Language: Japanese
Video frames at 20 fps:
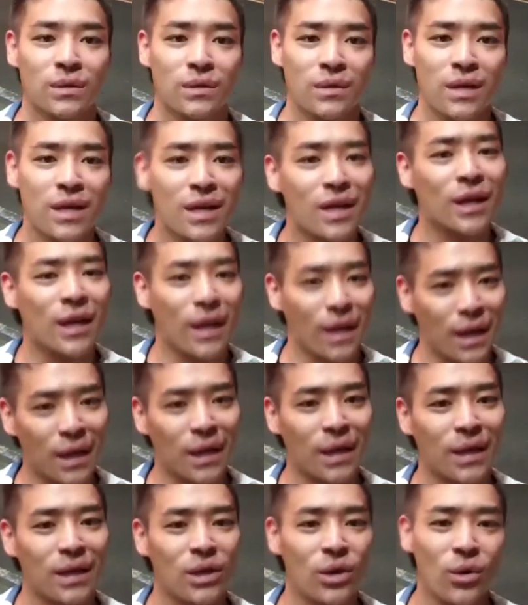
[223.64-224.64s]
なんかね、
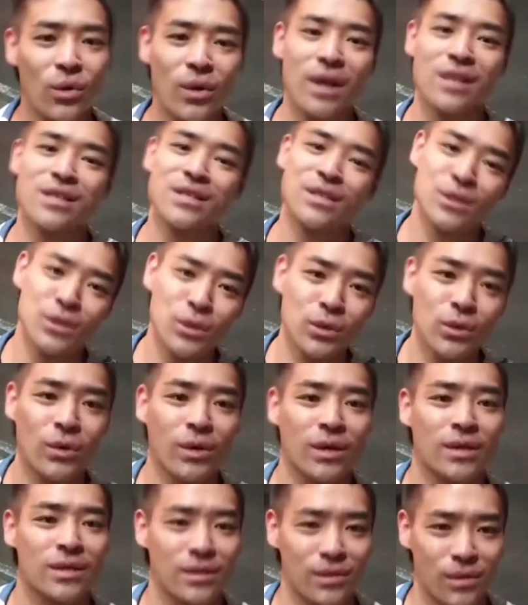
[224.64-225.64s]
共感すること
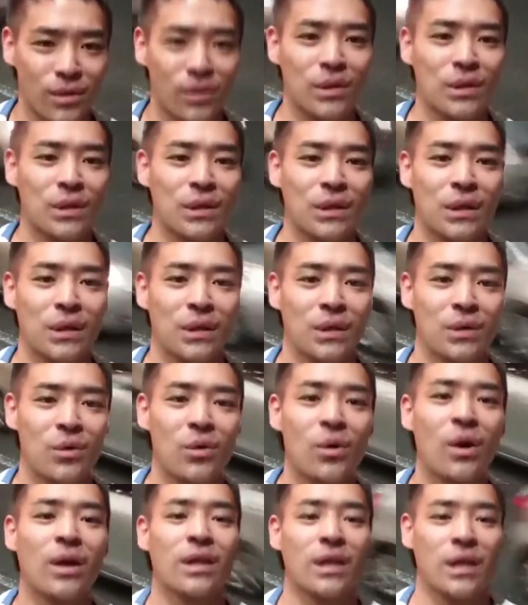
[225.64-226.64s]
がすごく
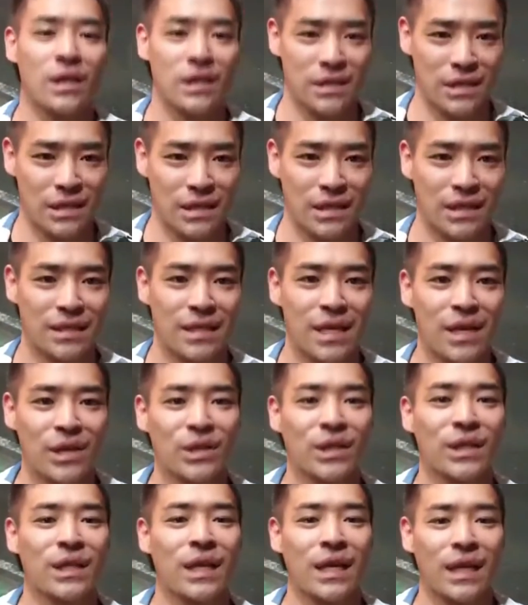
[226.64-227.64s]
多かったです。作
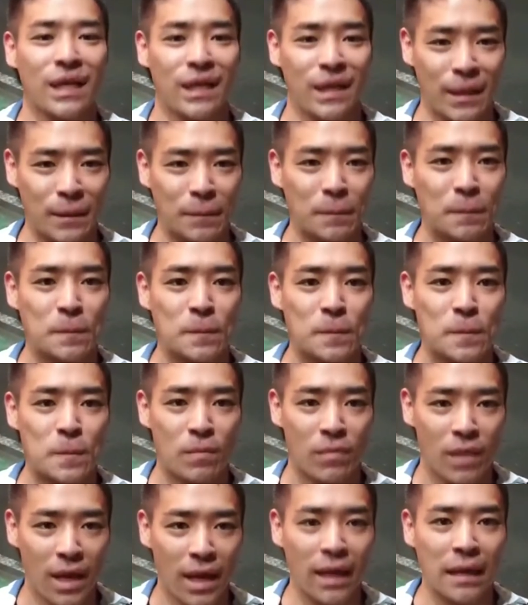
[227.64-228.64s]
品的に。
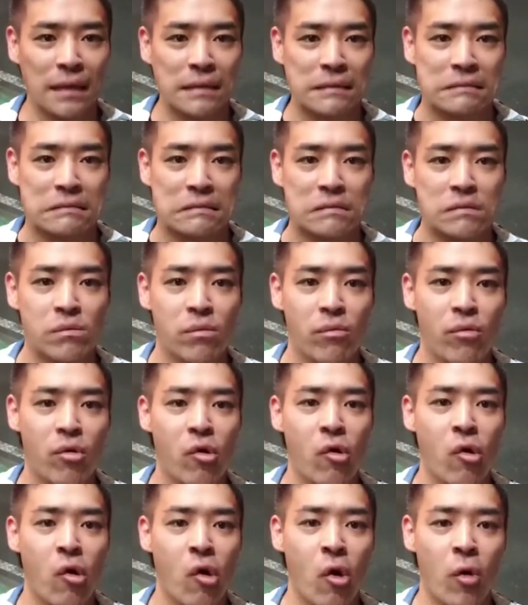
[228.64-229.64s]
はい。
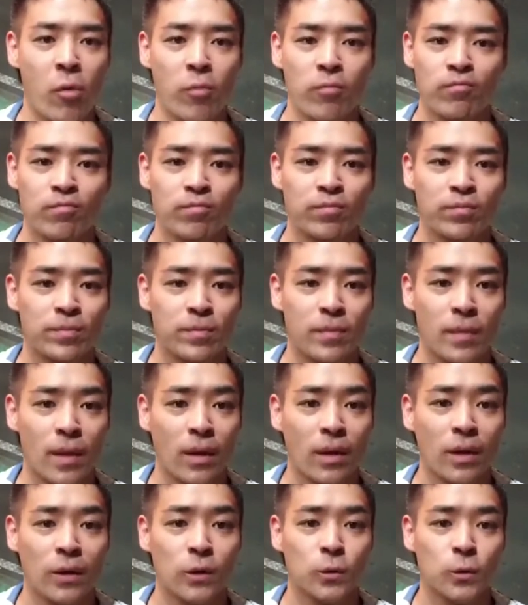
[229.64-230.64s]
も
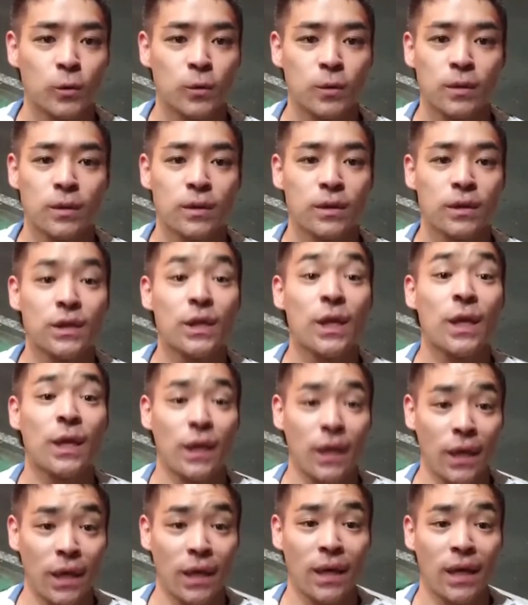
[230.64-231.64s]
う、すで
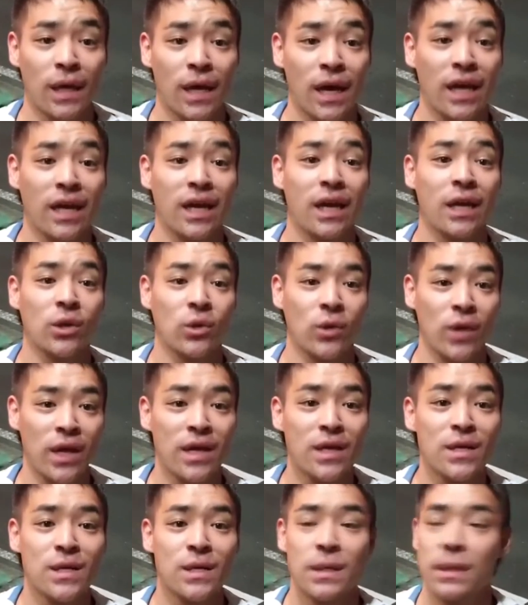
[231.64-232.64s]
に海外の
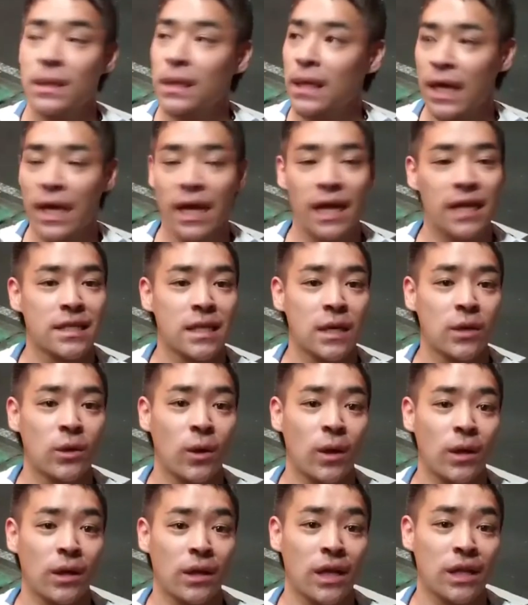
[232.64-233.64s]
ね、映画祭と
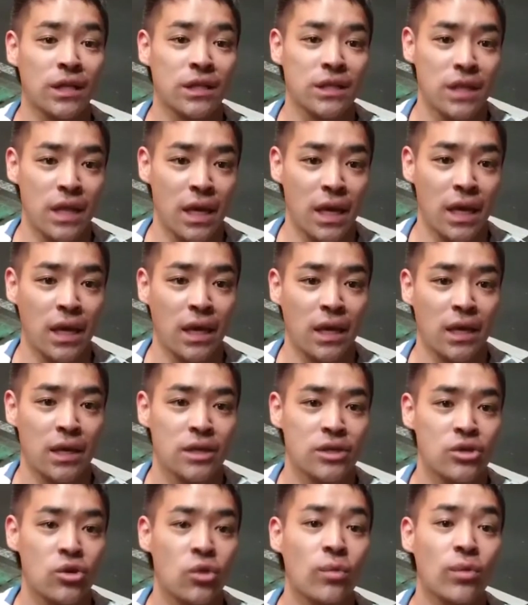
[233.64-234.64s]
かに出して
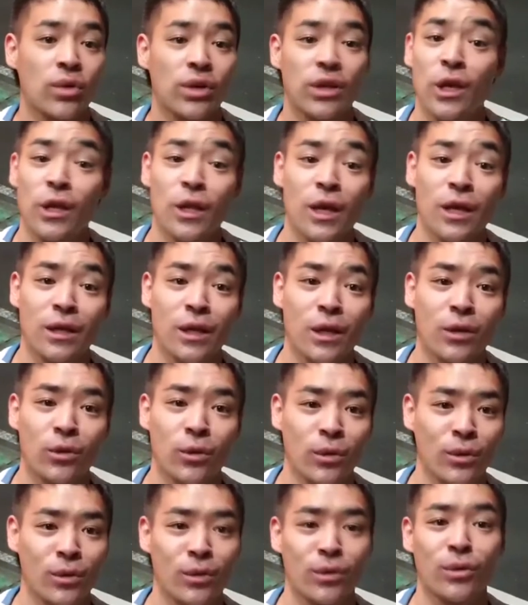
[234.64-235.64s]
賞もいただいたと
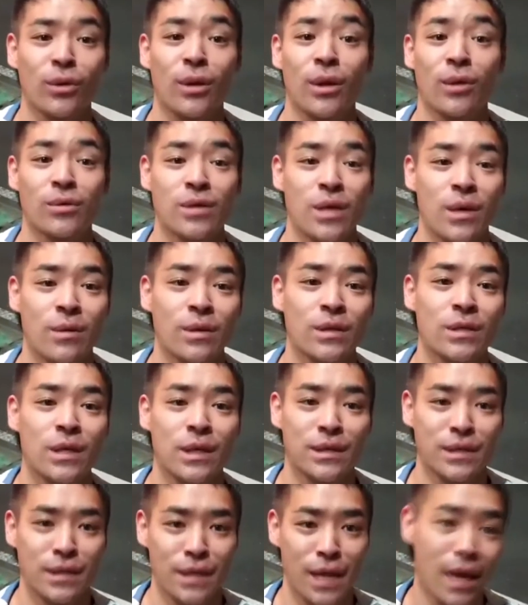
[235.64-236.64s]
いうことでございまして
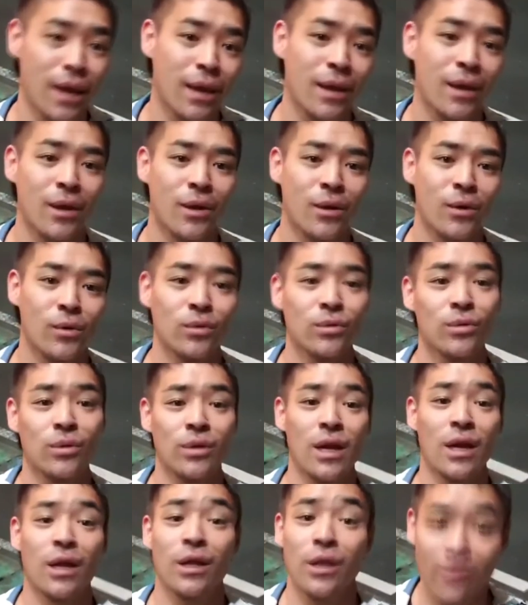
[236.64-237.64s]
ですね、本当
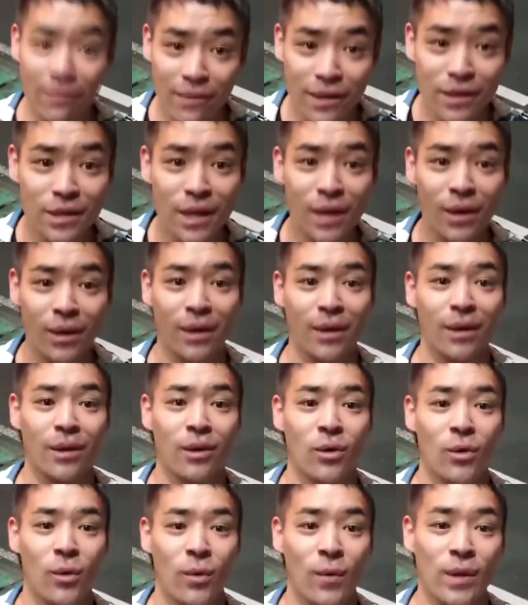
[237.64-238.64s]
に改めまして
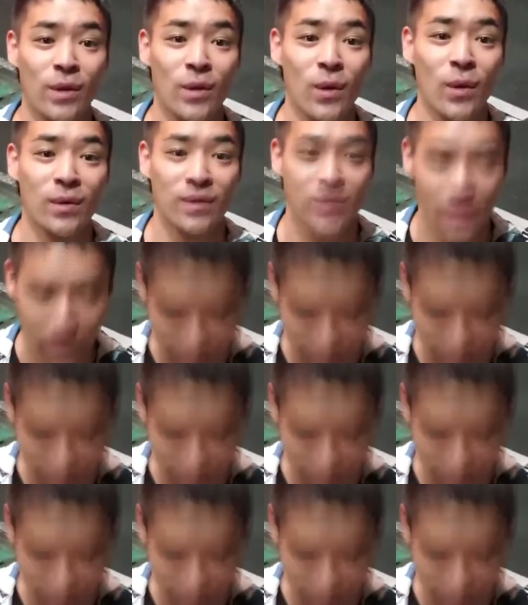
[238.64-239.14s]
おめでとうござい